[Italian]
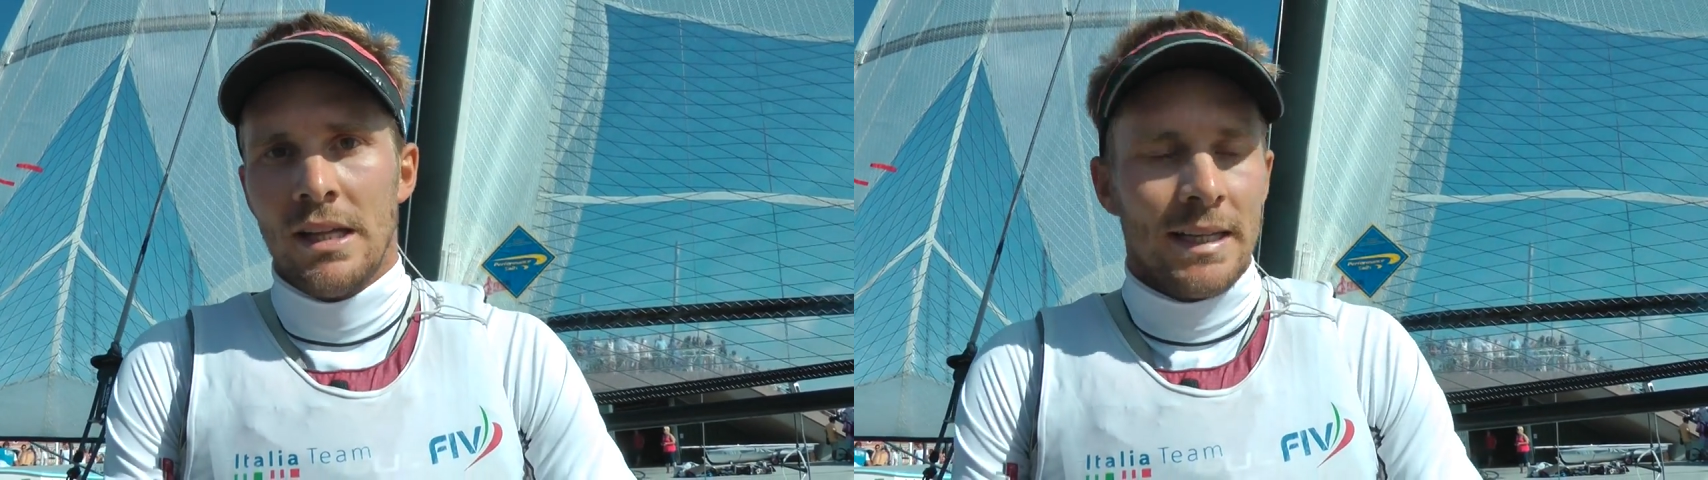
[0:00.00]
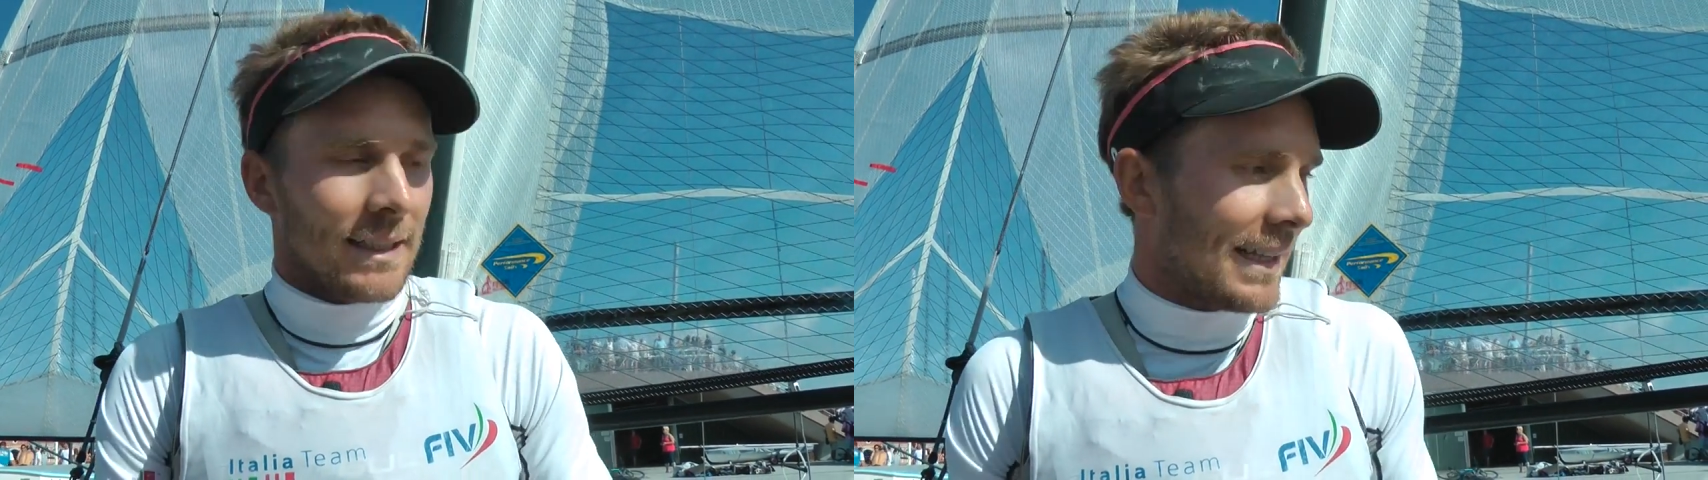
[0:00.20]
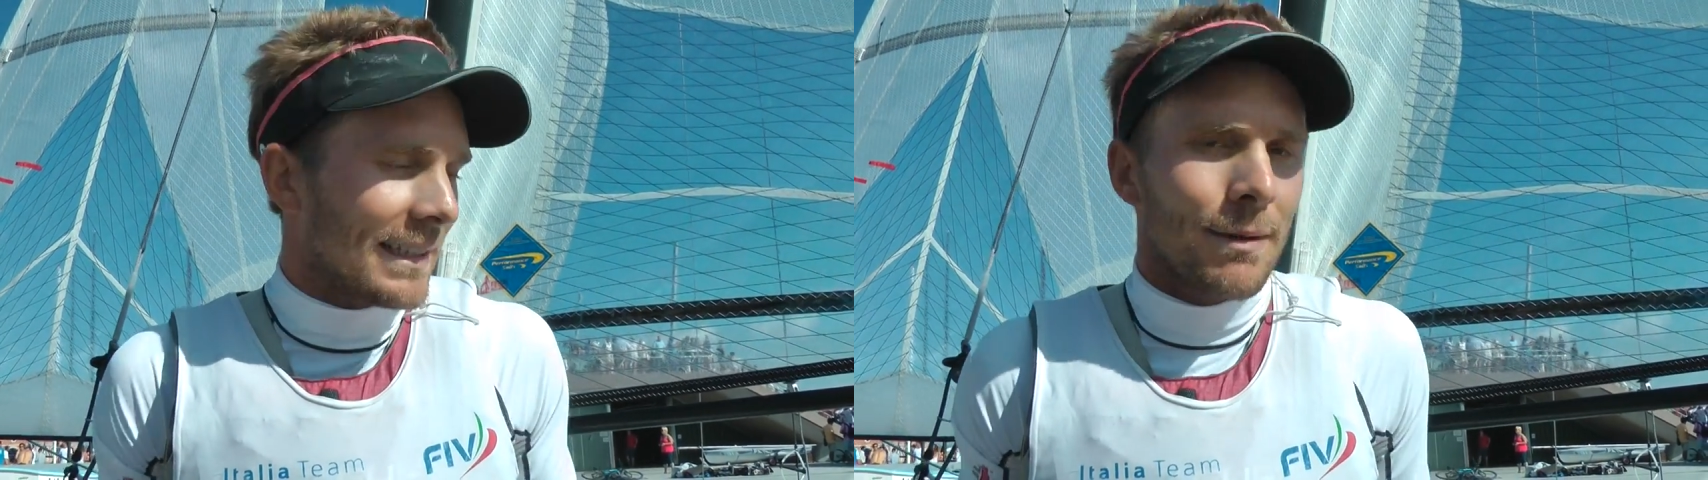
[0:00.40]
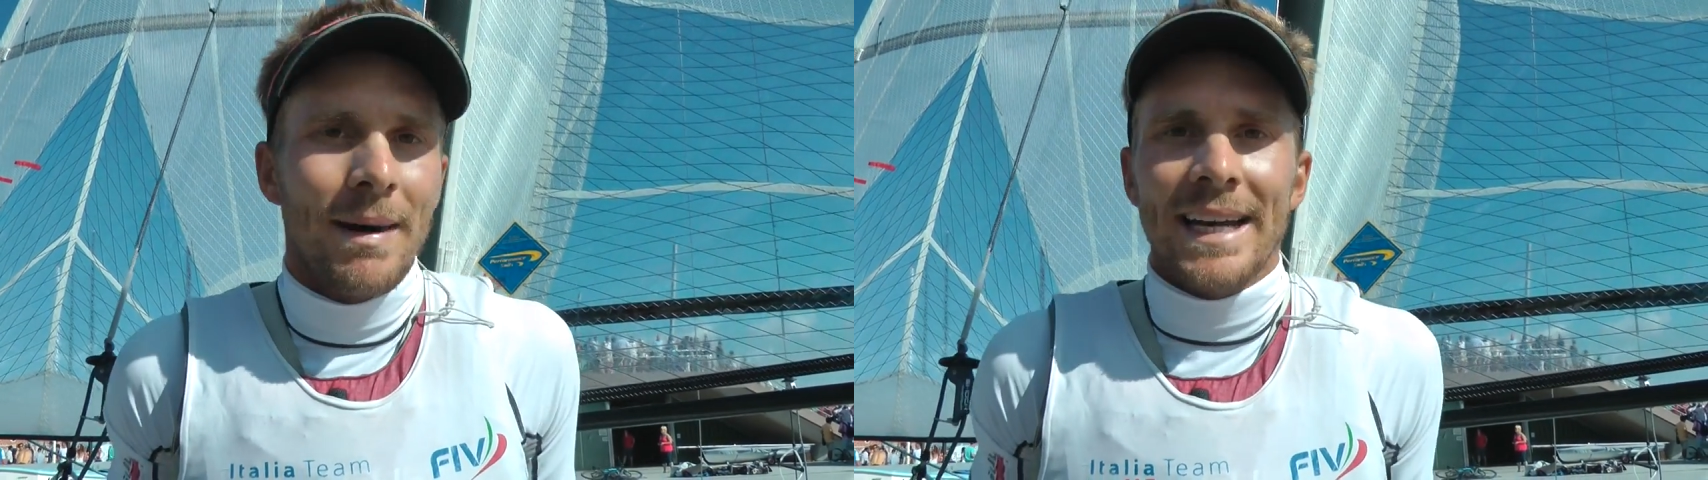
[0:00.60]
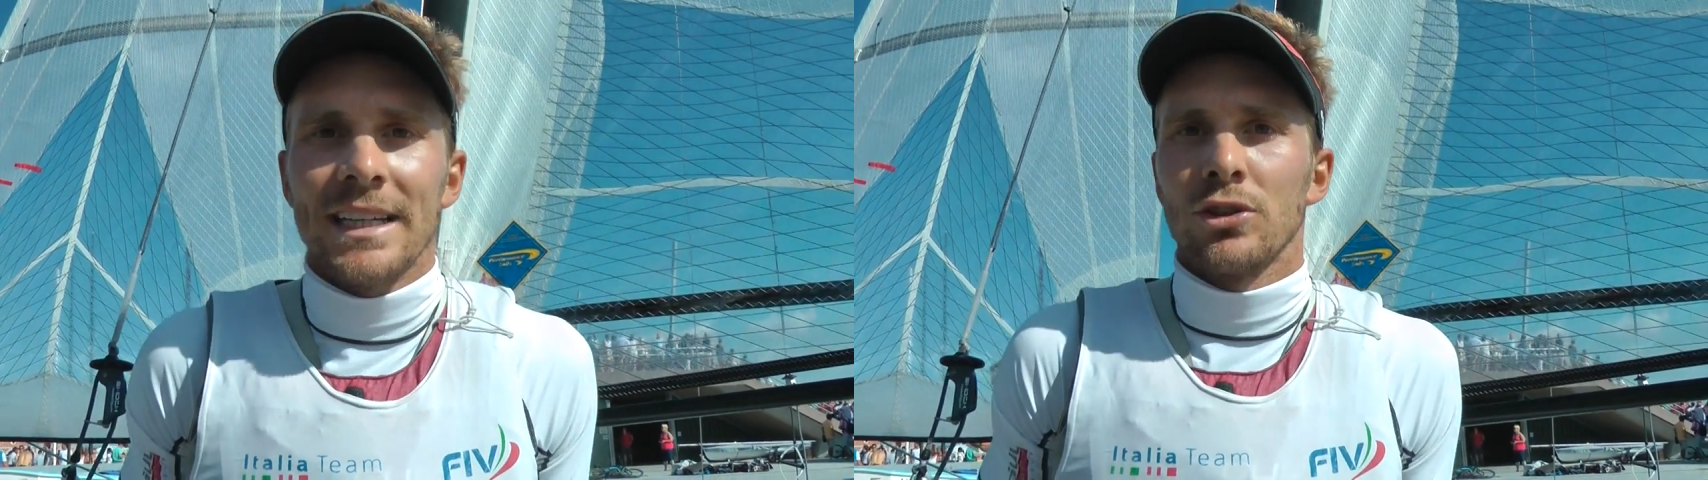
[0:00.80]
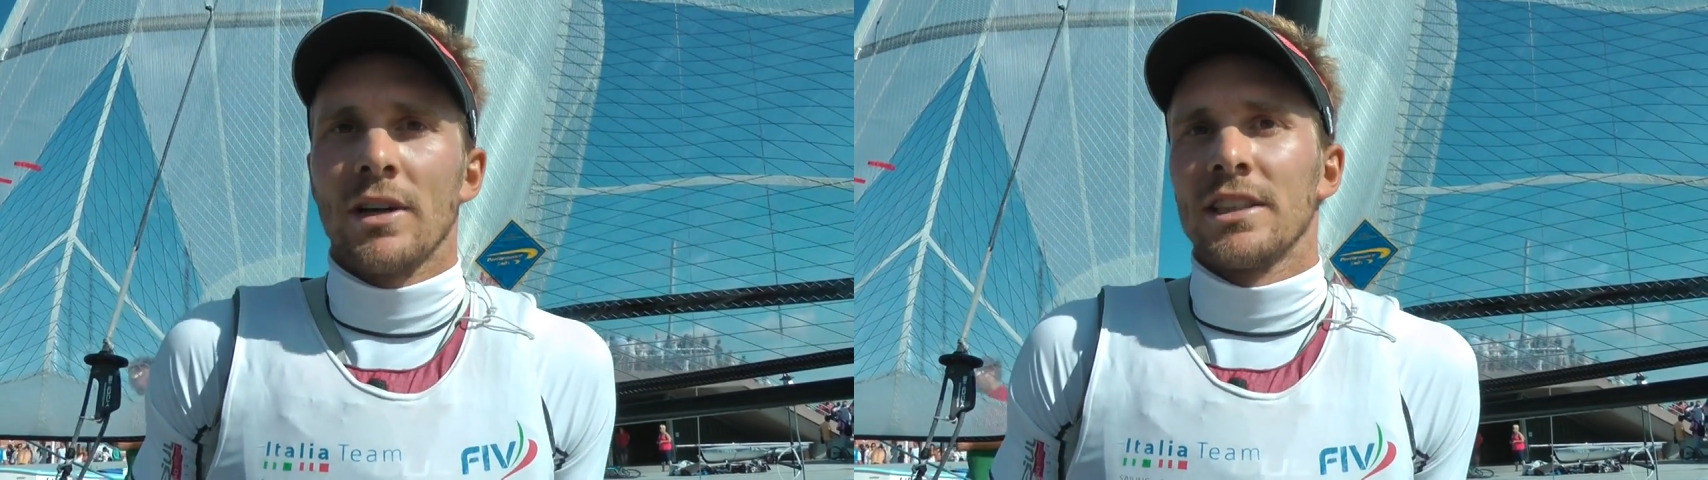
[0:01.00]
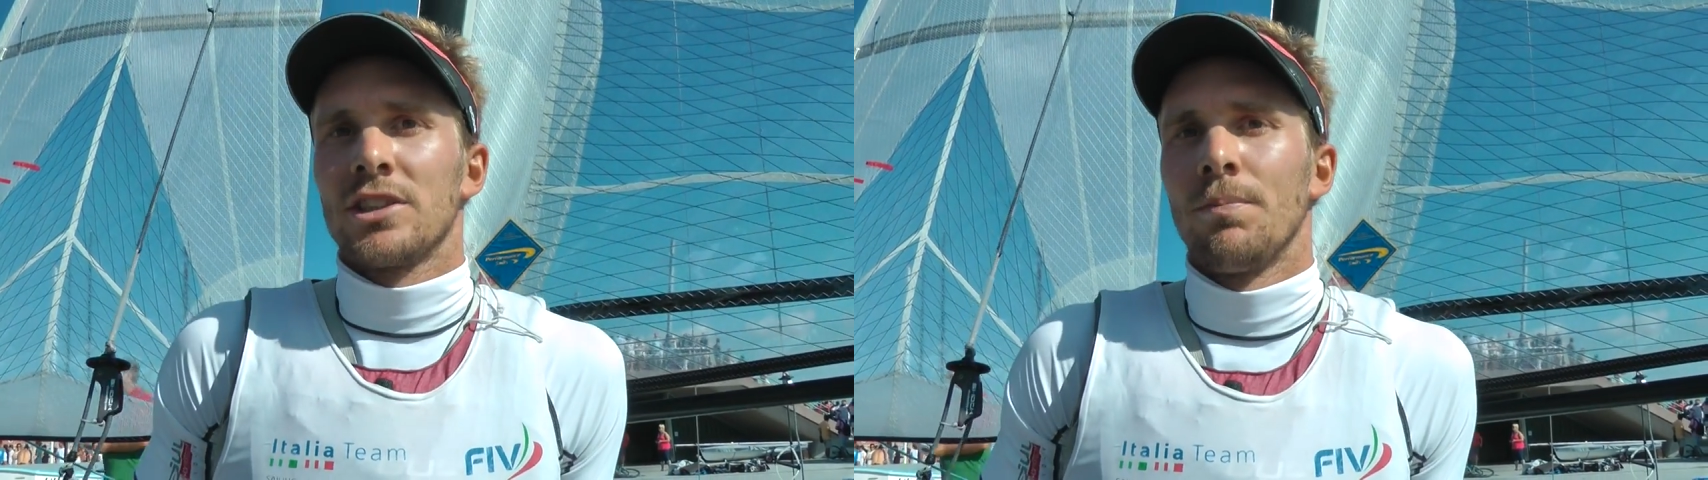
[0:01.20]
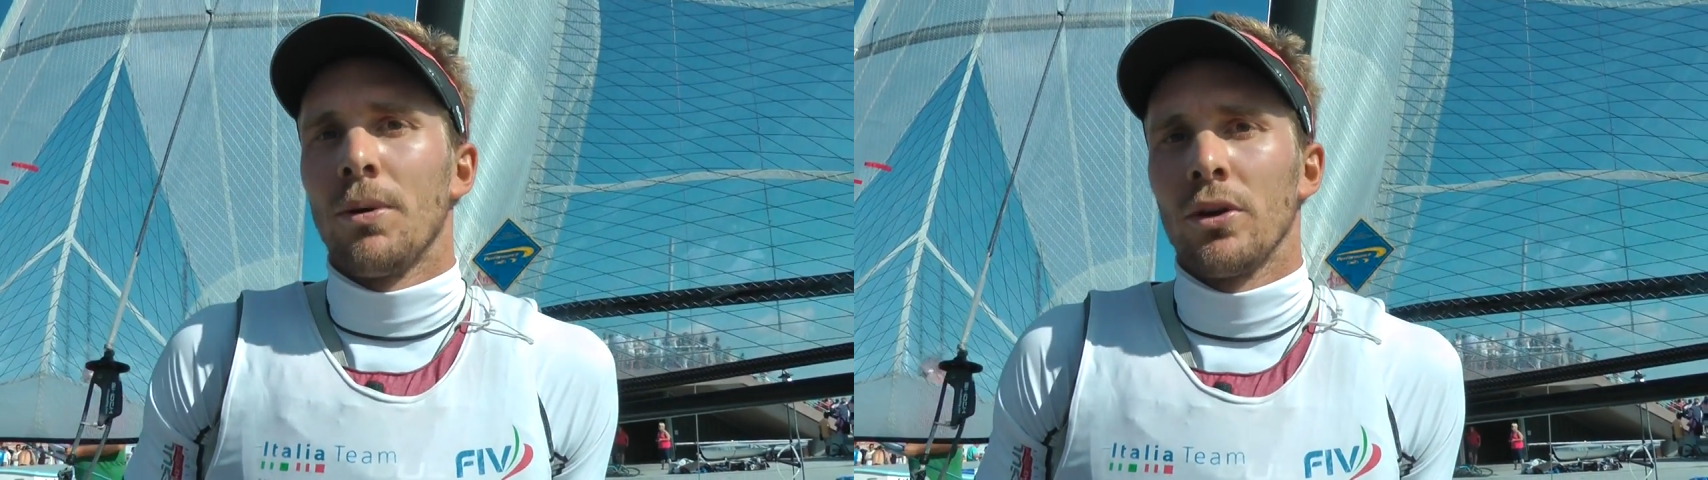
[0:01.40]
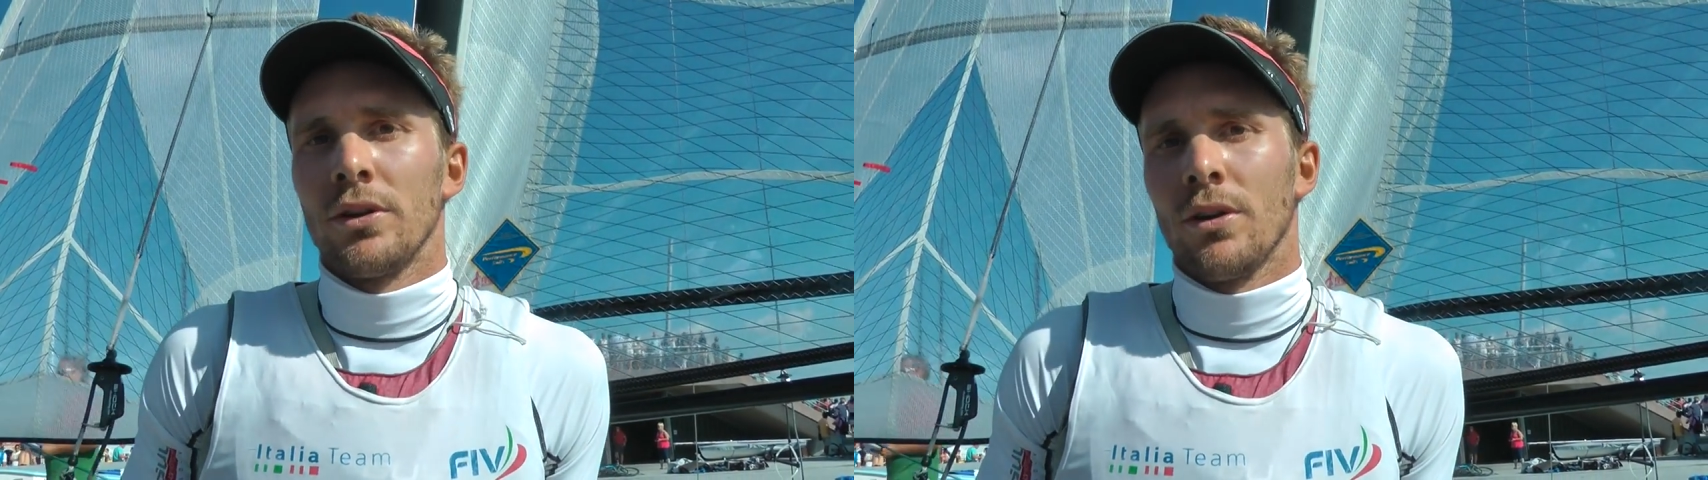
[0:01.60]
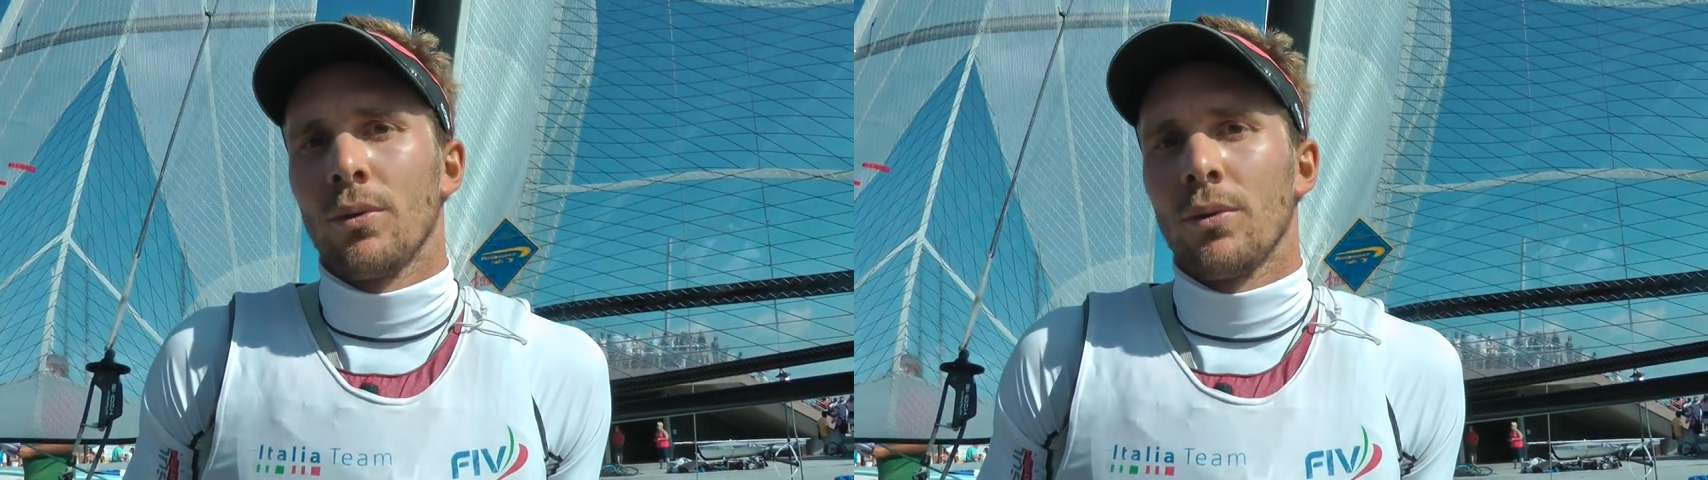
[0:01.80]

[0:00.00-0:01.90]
in tante barche a giocarci il podio,